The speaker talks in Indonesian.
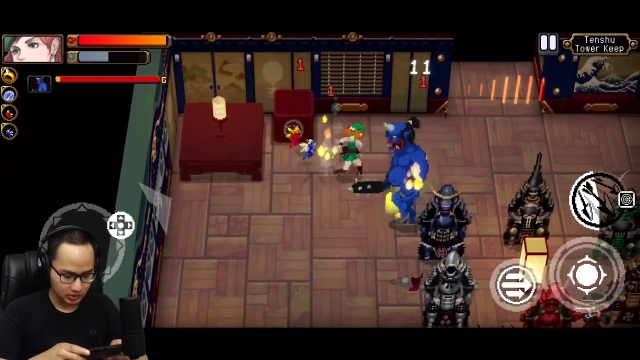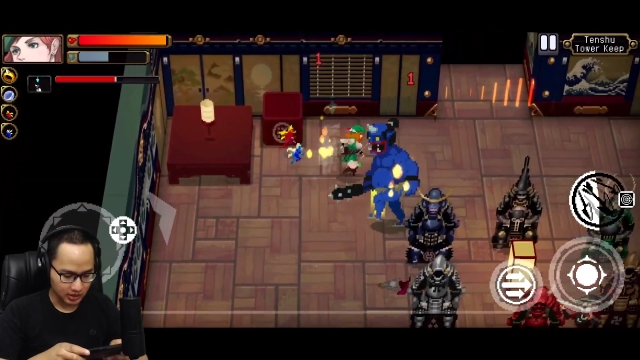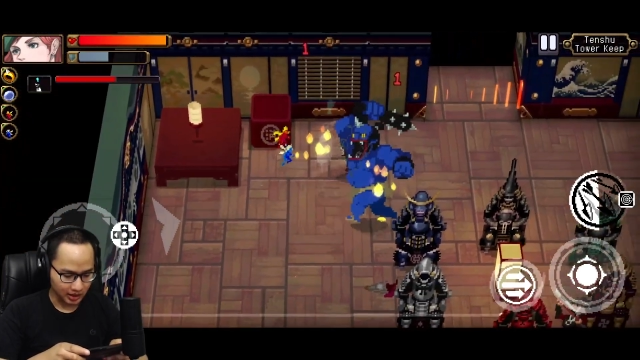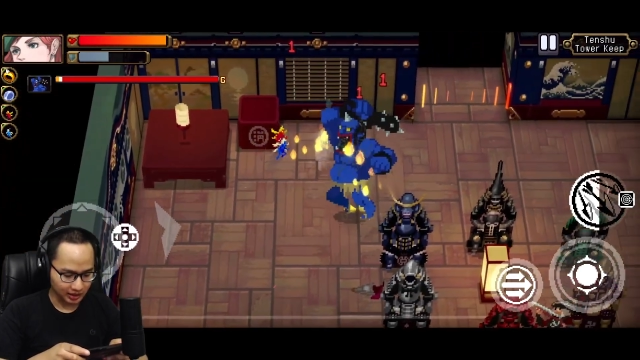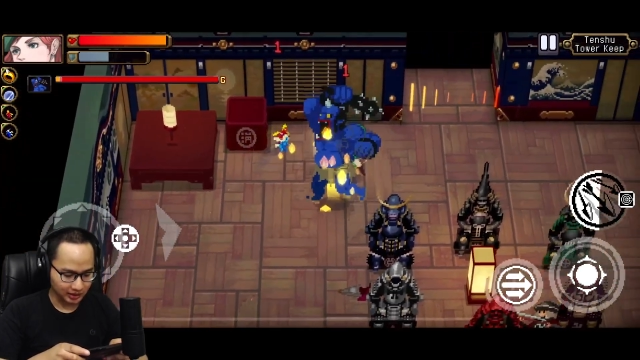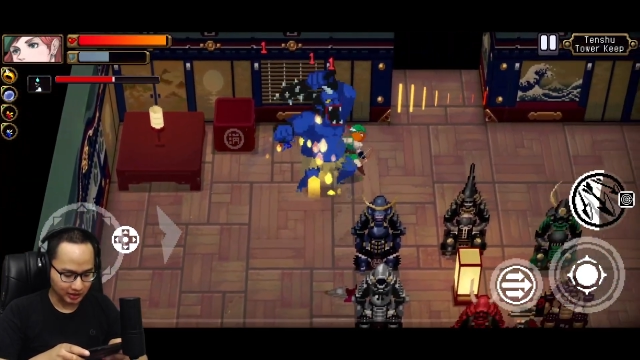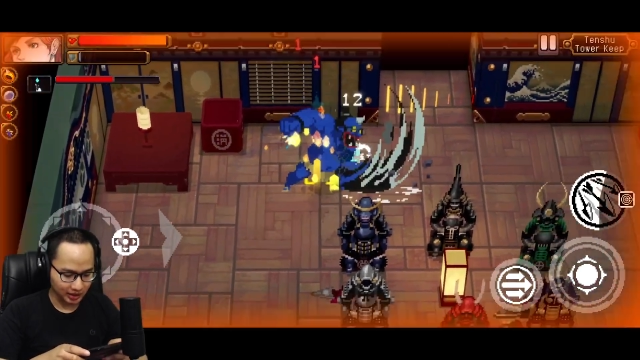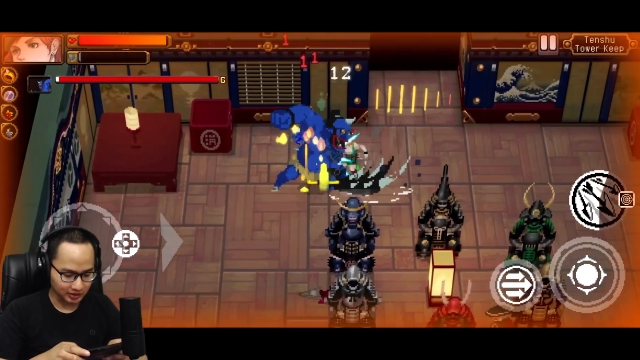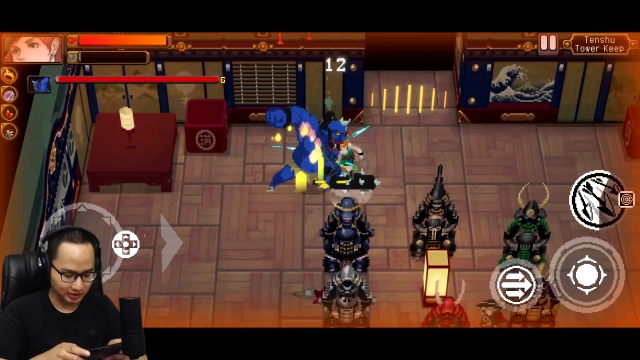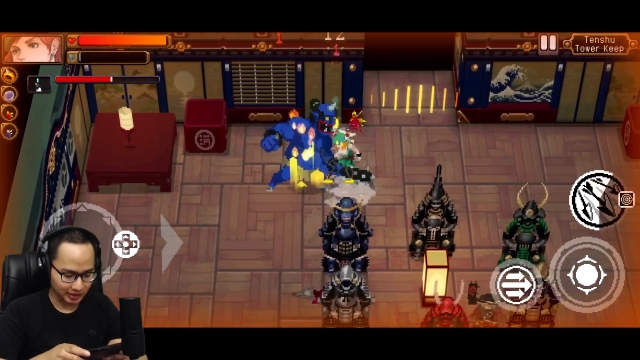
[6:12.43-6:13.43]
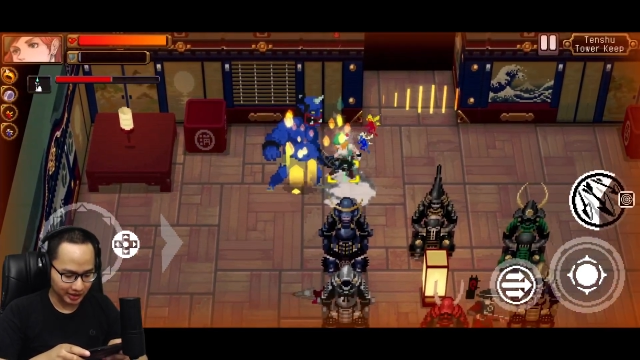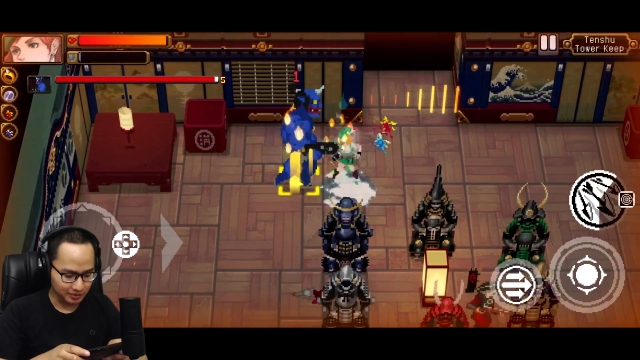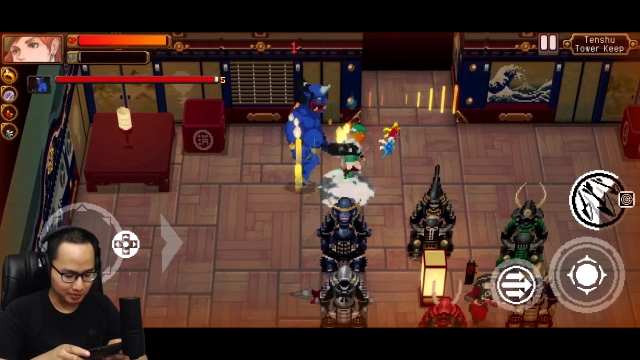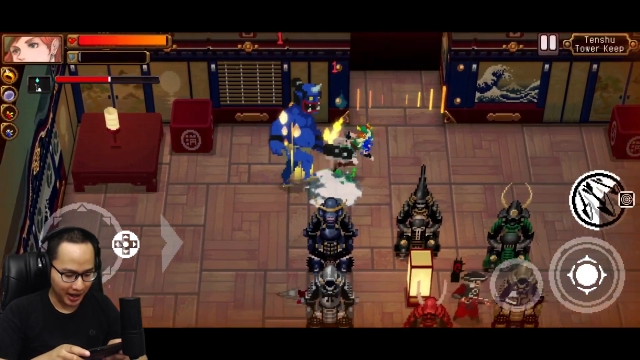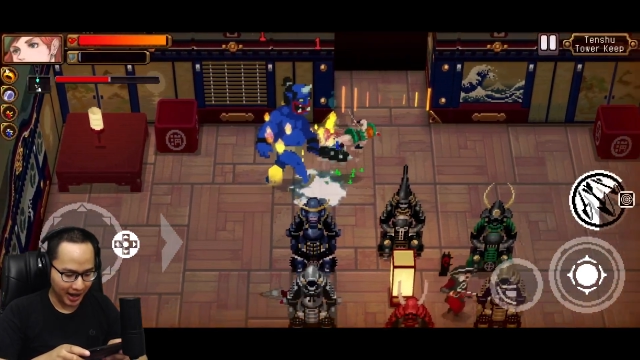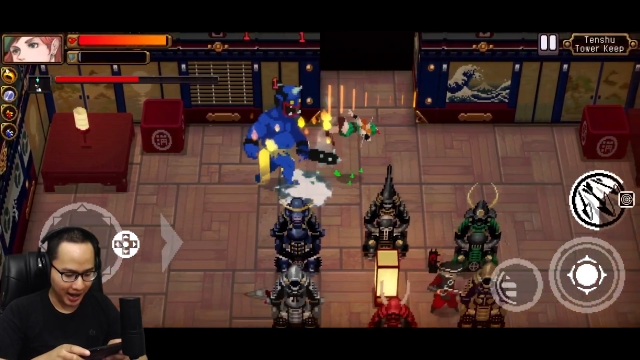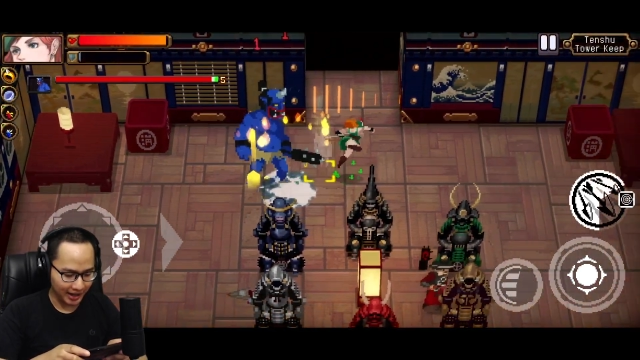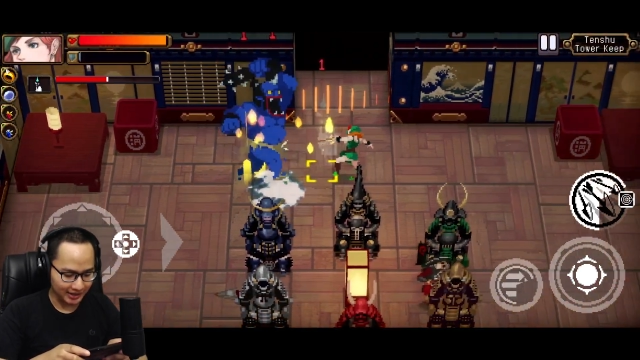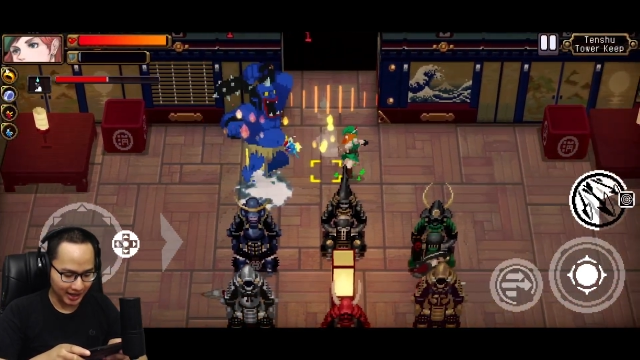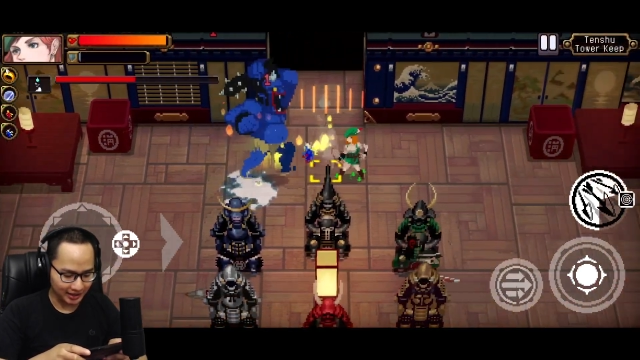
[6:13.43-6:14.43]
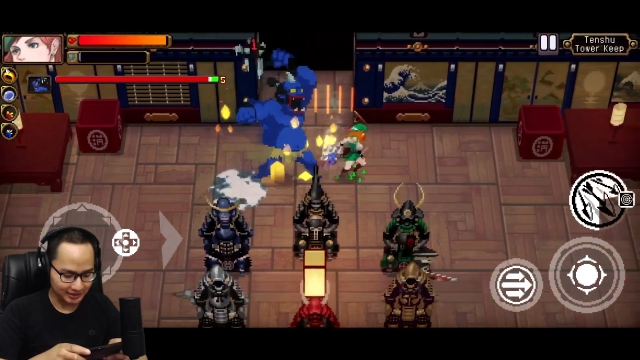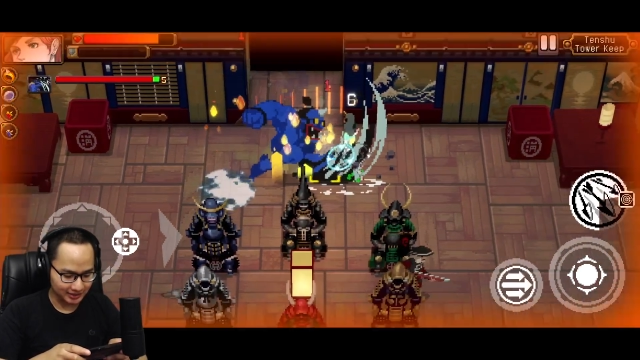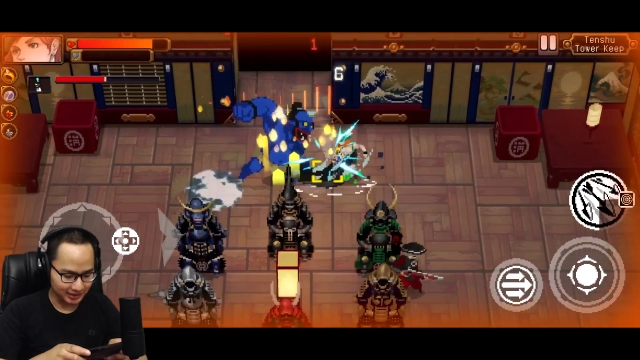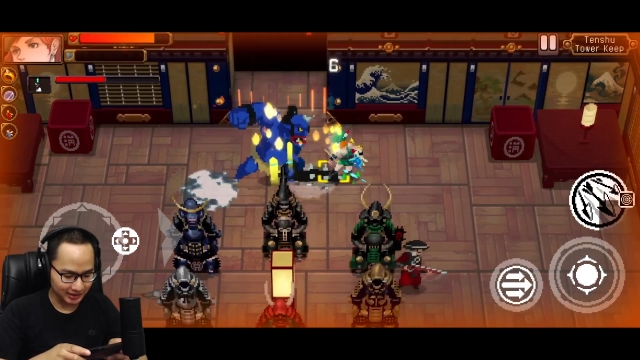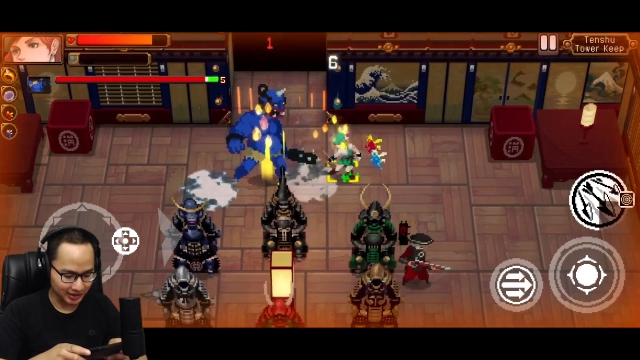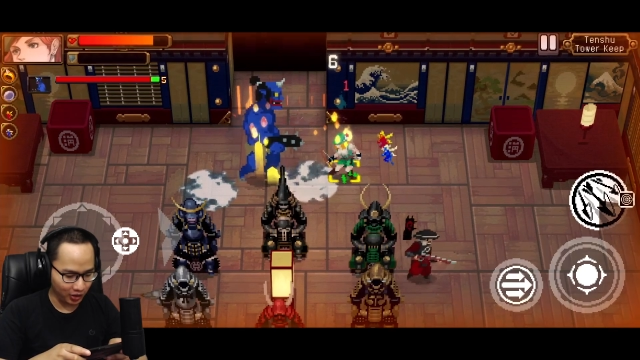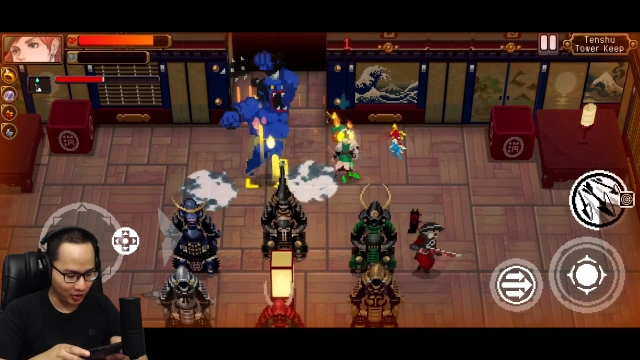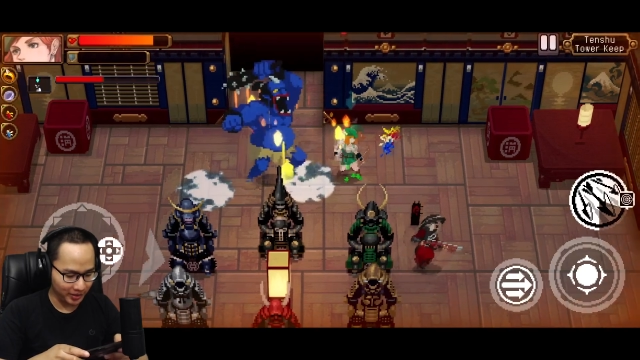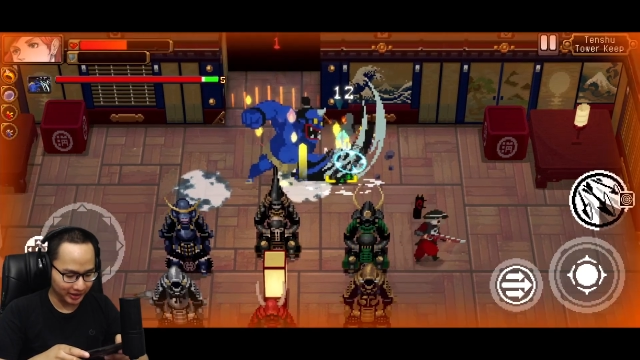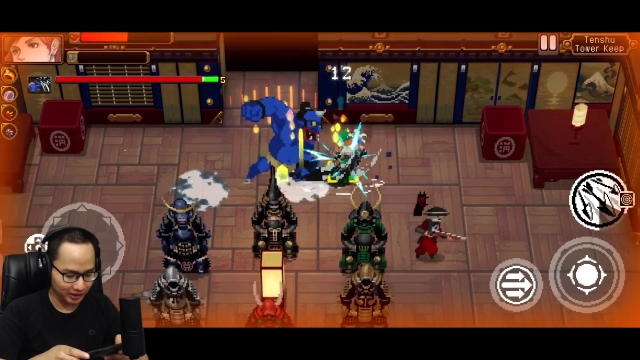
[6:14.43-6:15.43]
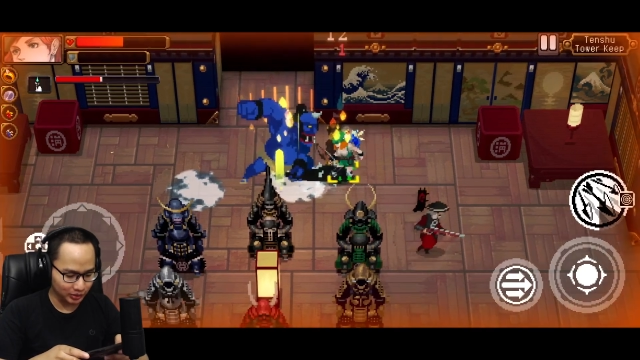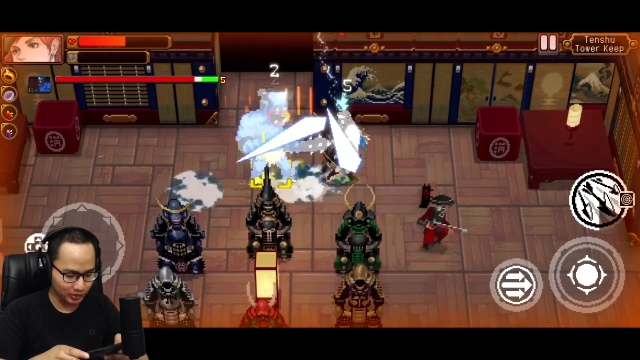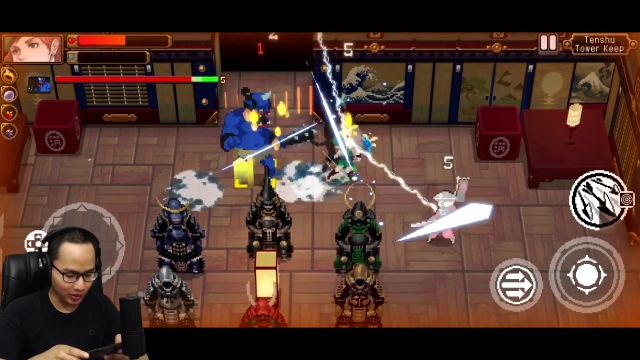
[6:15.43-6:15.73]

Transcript: Ya raksasa-raksasa kayak gini bahaya aslinya. Oh my god.